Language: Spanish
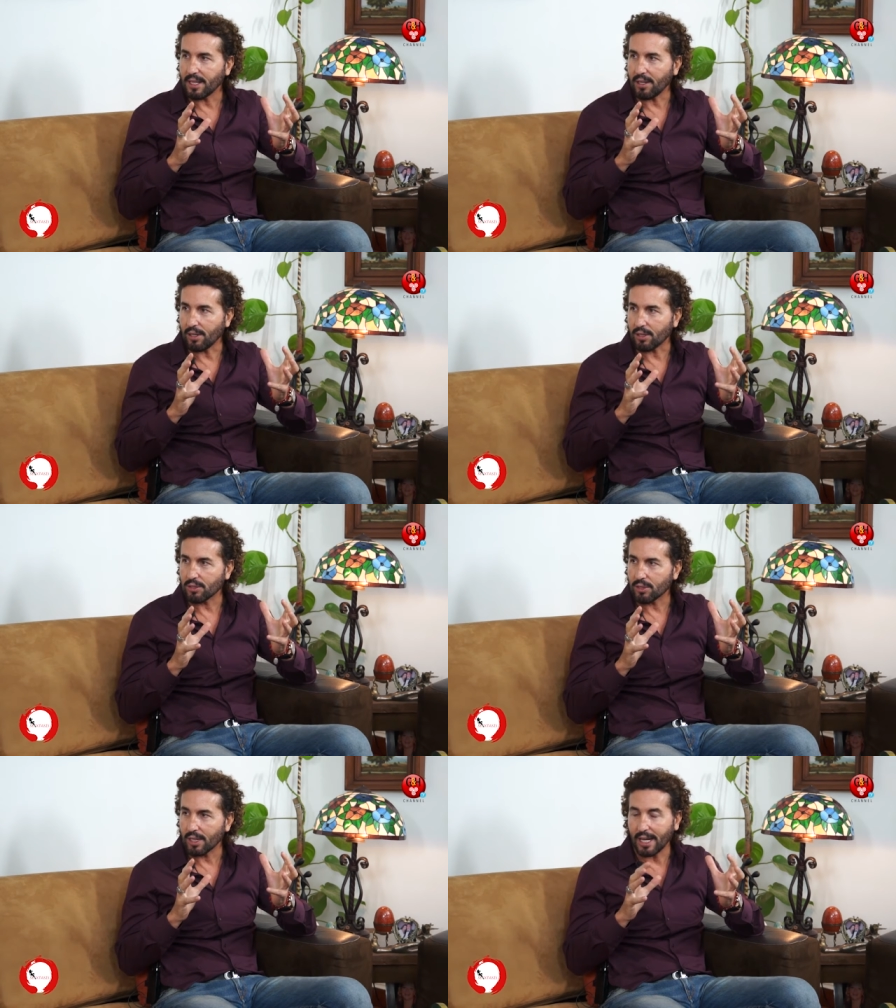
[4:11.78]
de
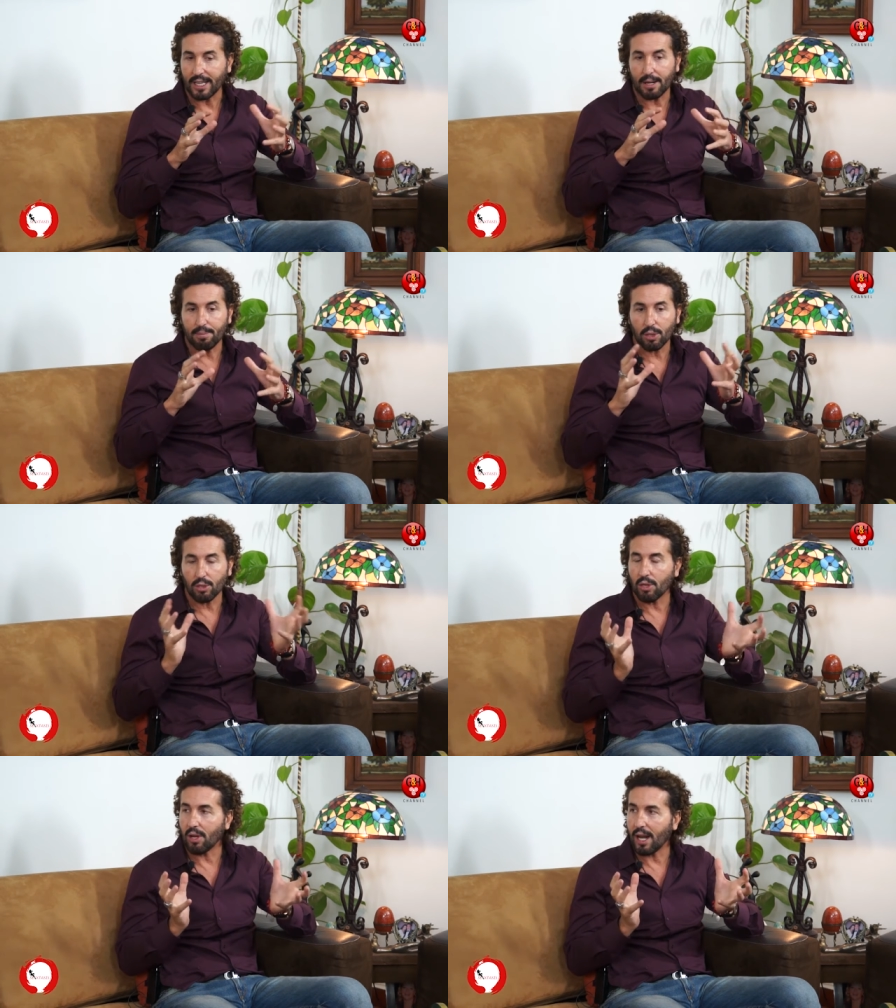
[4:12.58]
Dios, que está por
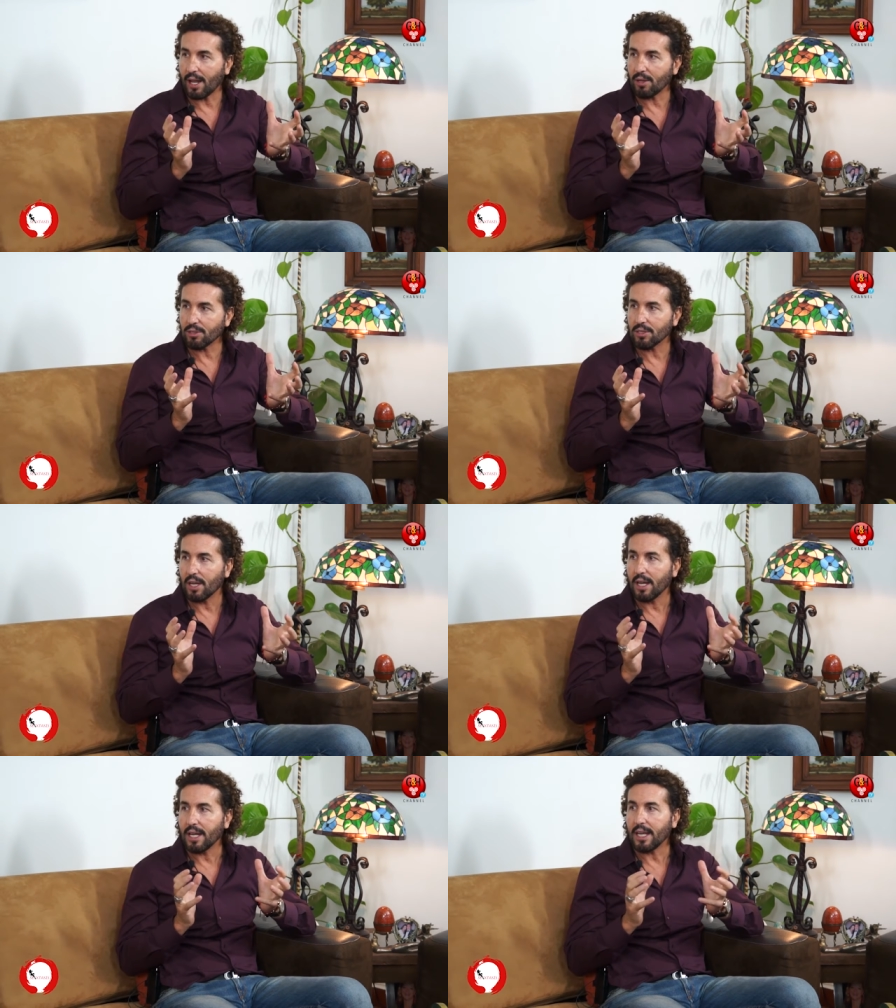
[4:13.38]
todos lados
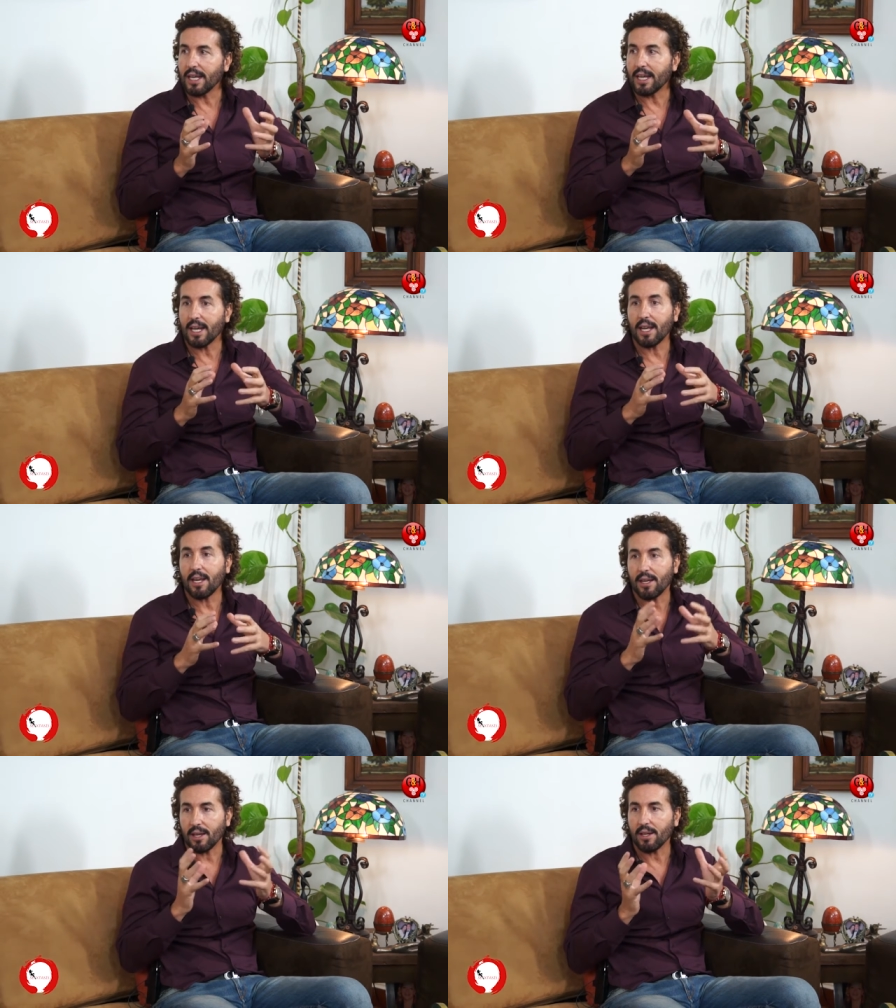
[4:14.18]
y
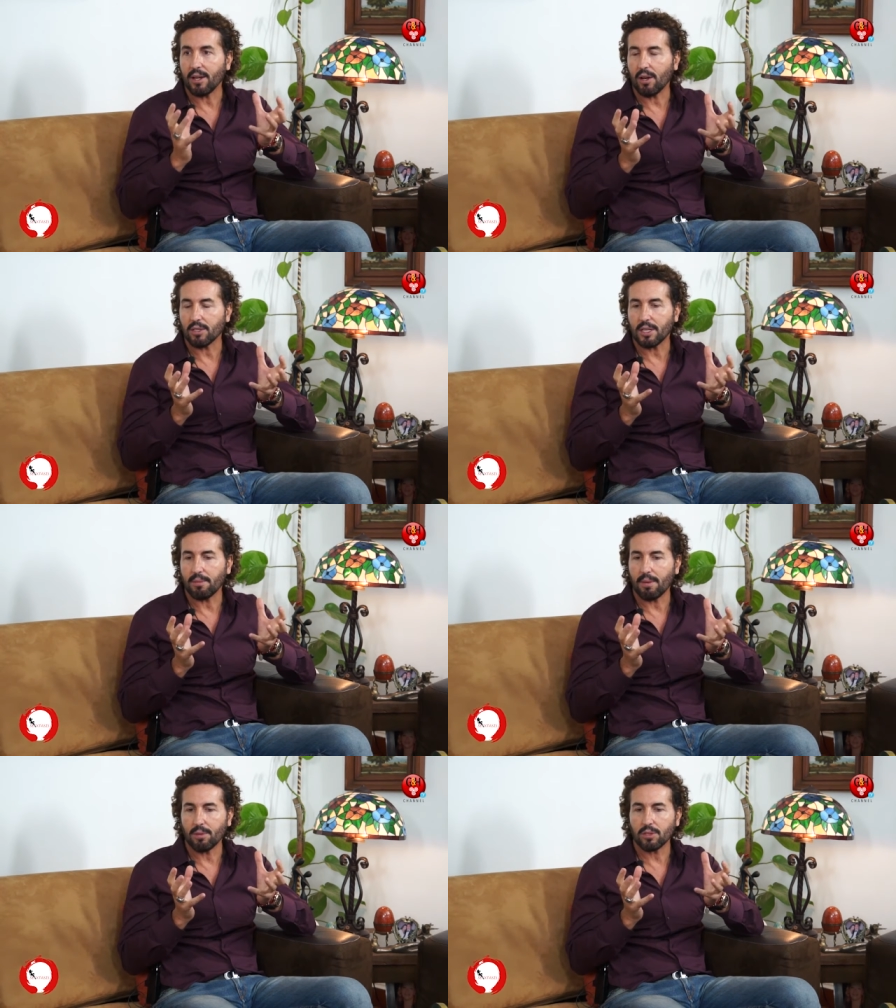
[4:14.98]
que lo
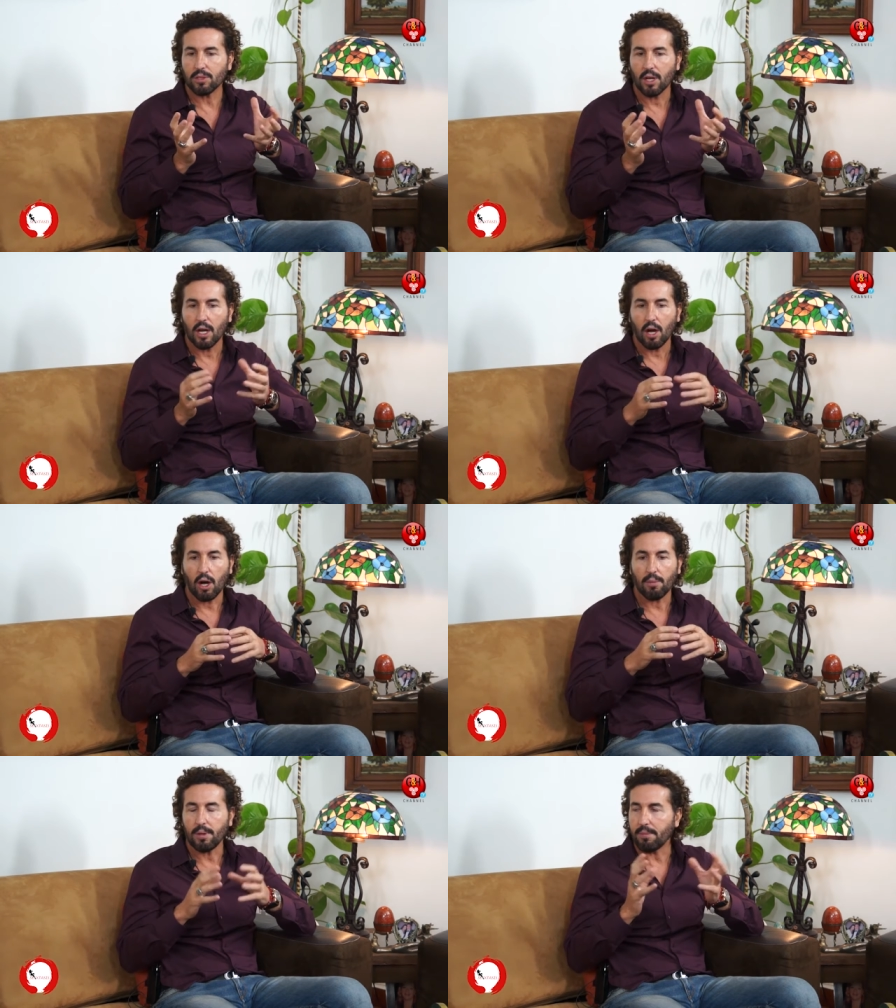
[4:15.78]
llamamos
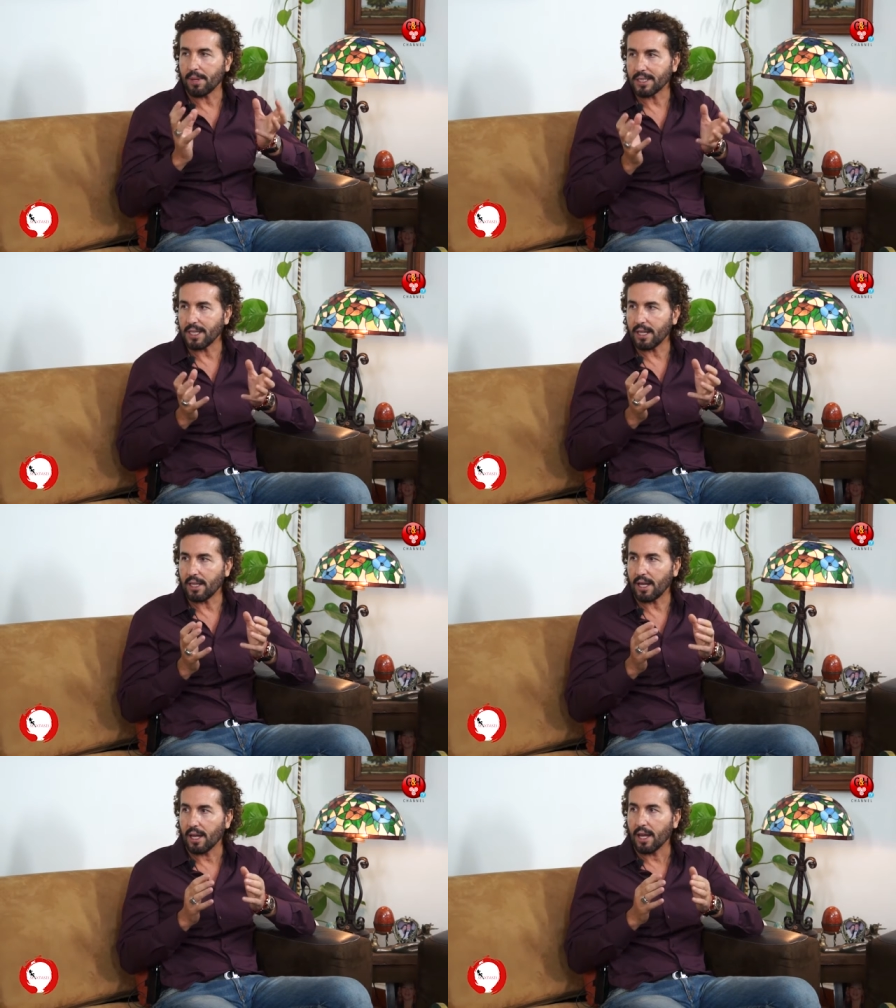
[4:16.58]

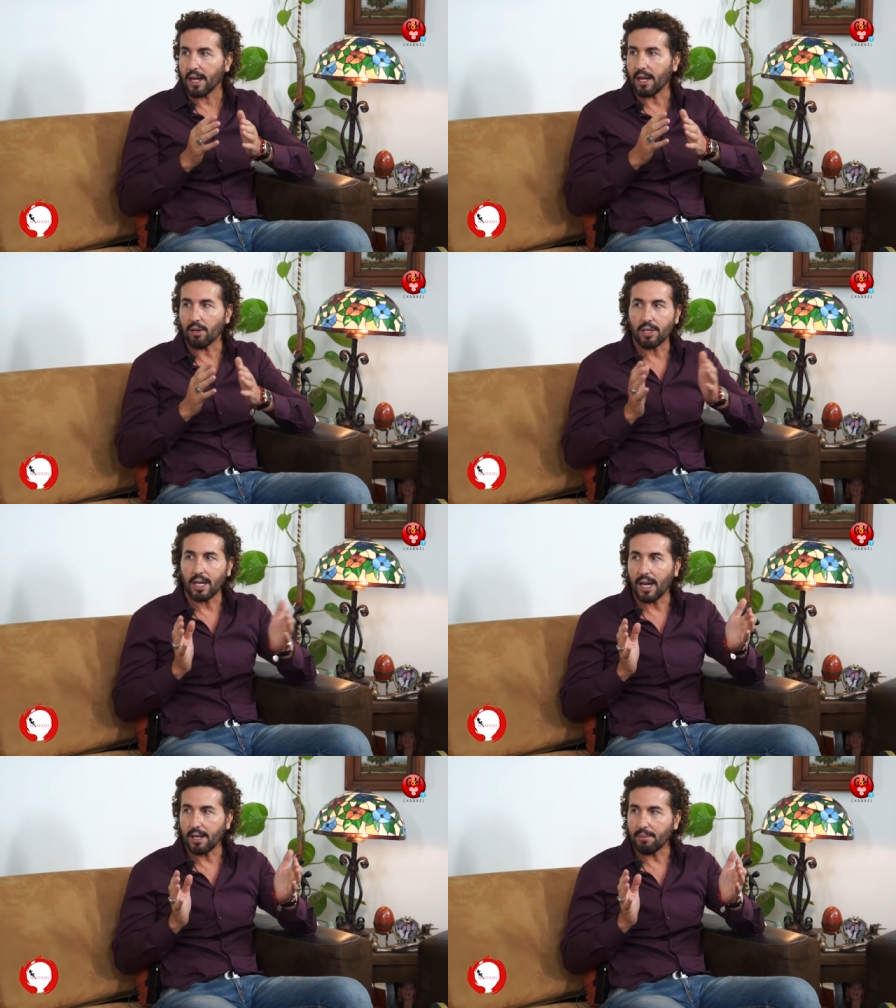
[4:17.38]
omnipresente, que no
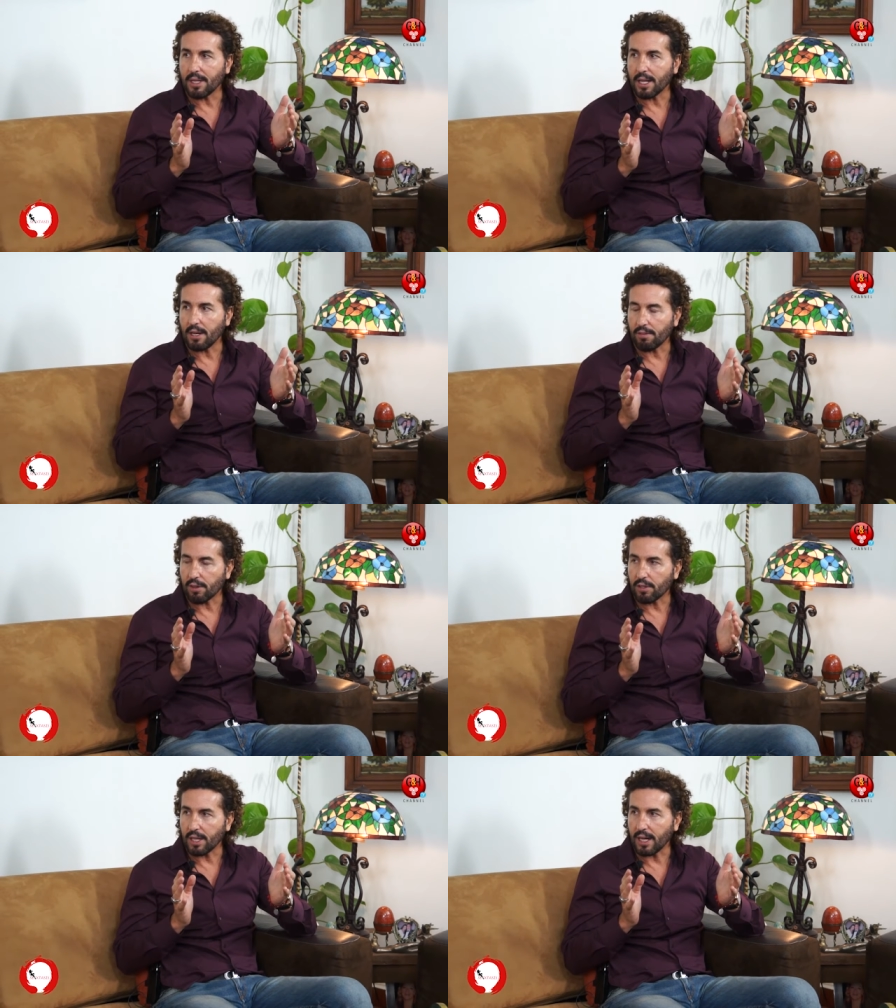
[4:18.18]
tiene límites ni
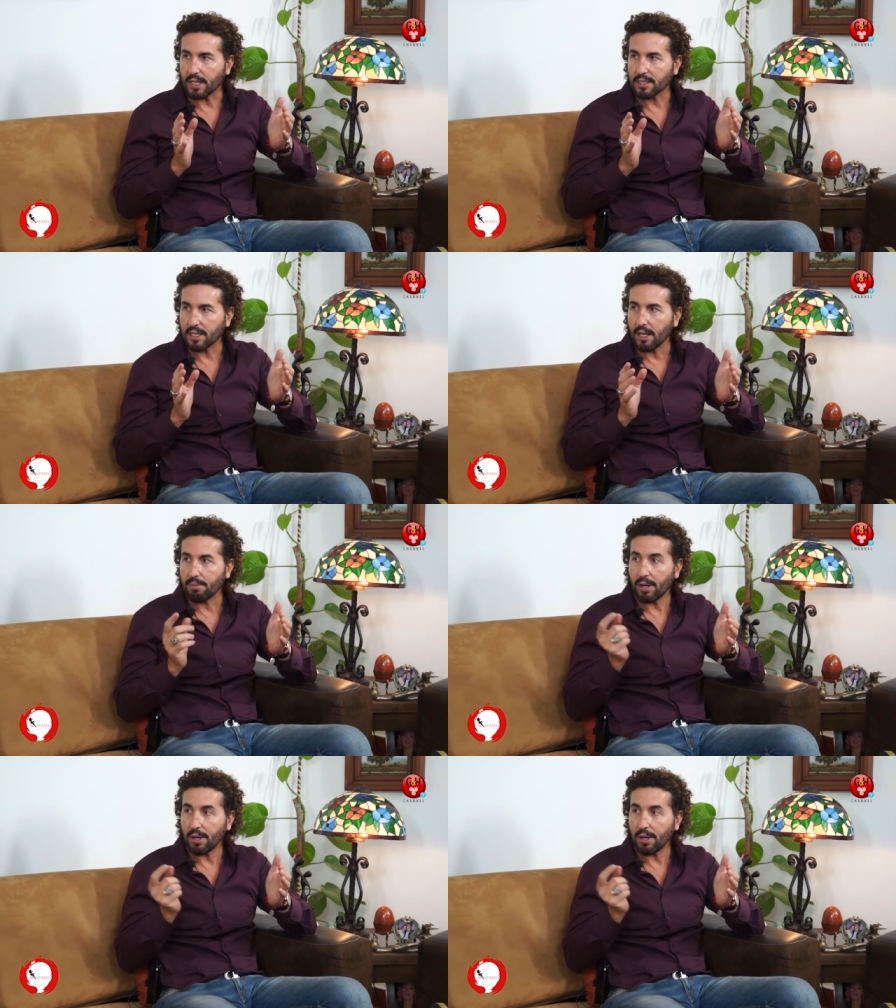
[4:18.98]
fronteras.